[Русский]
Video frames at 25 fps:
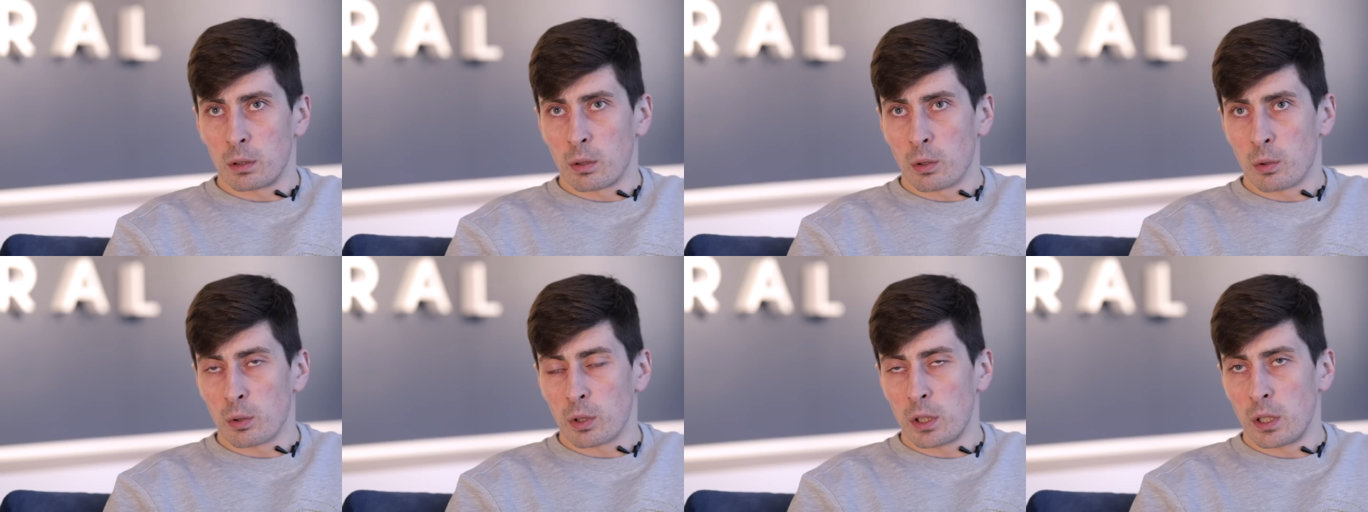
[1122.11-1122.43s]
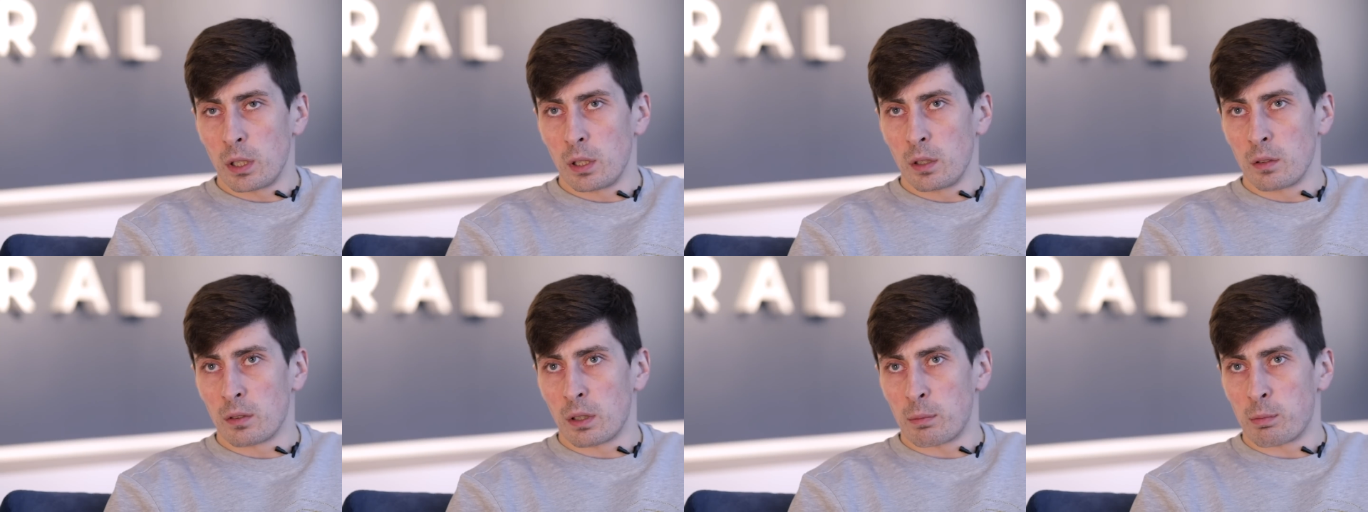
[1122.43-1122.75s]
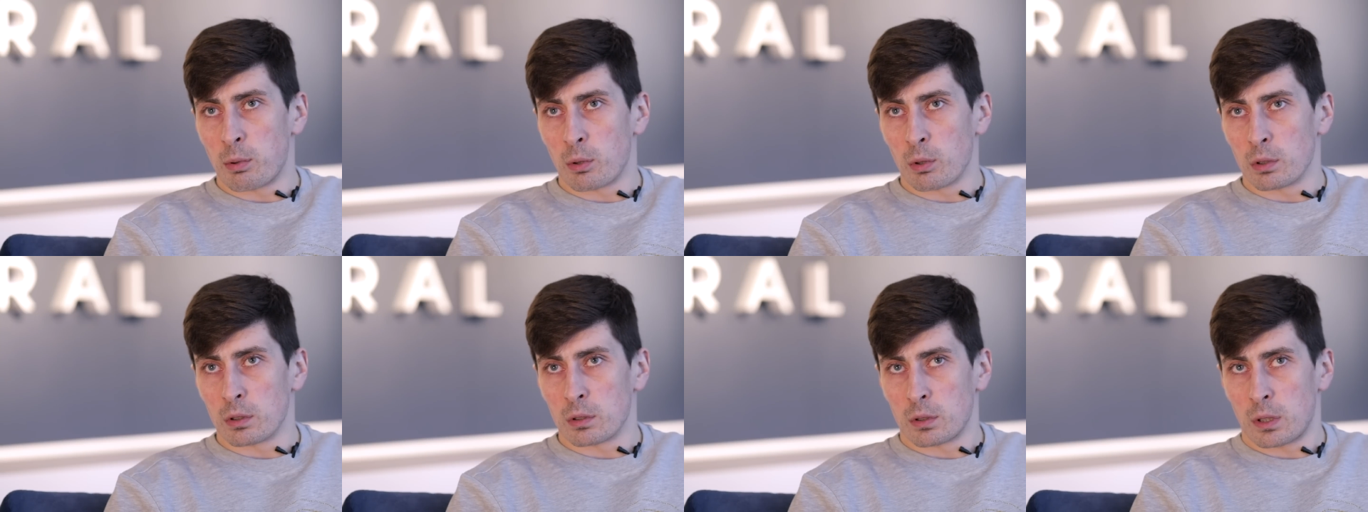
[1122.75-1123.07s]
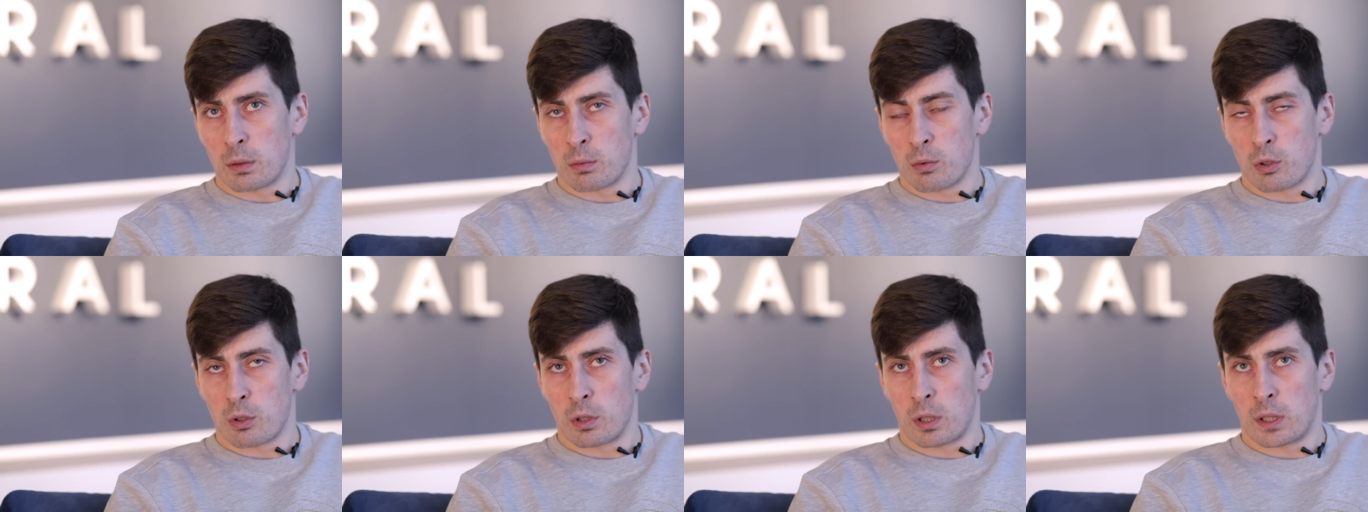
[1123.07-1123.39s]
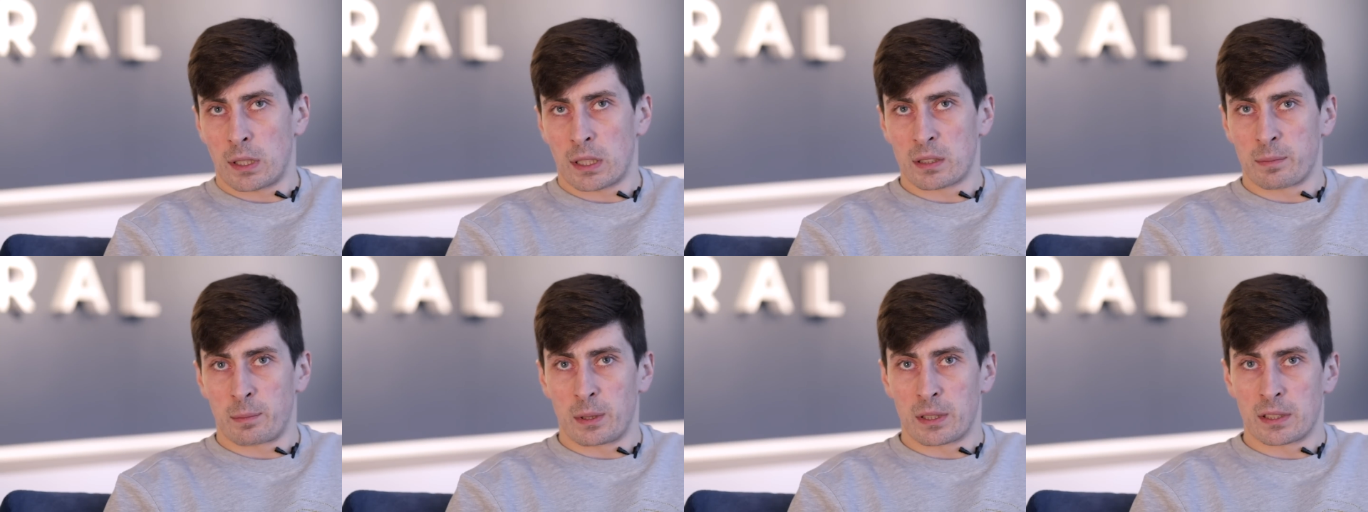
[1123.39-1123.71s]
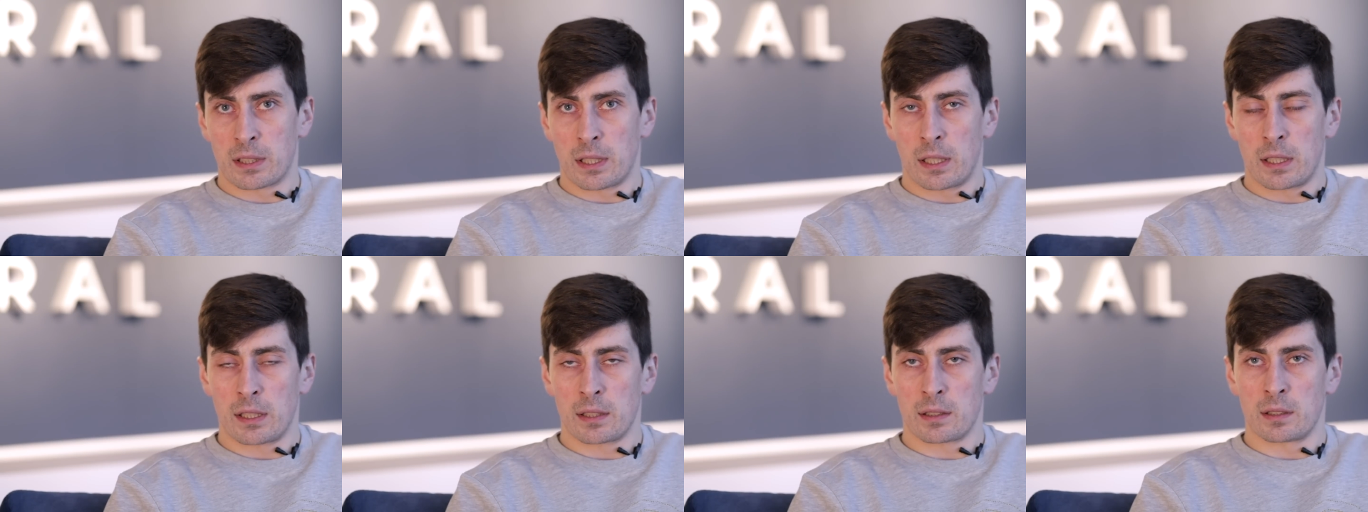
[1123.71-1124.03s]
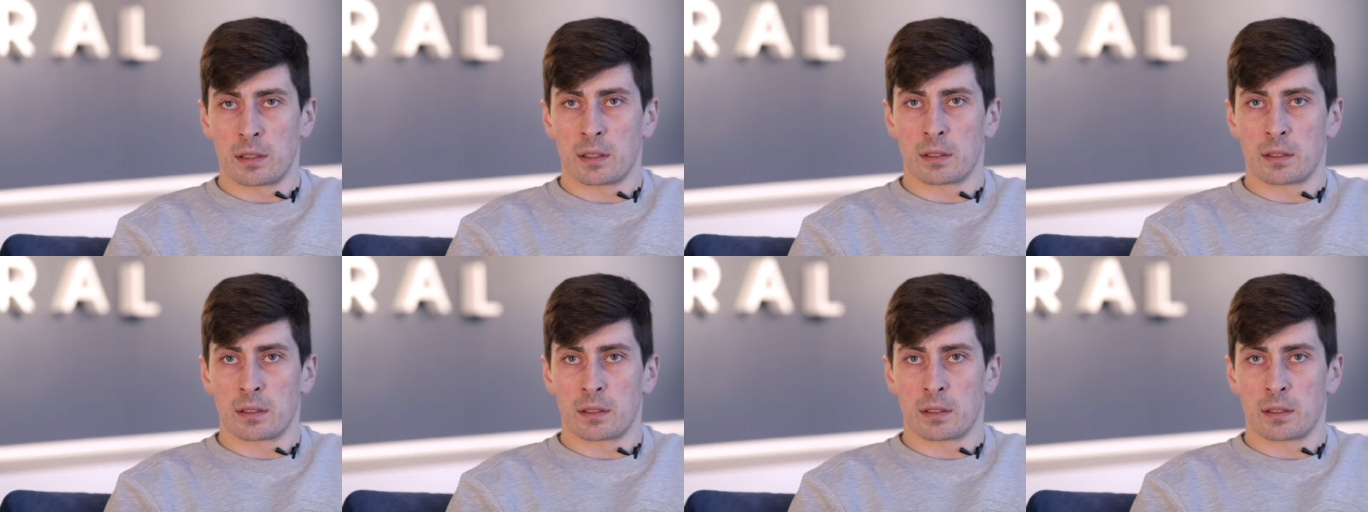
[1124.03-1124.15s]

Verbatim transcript: другие вопросы, потому что как специалист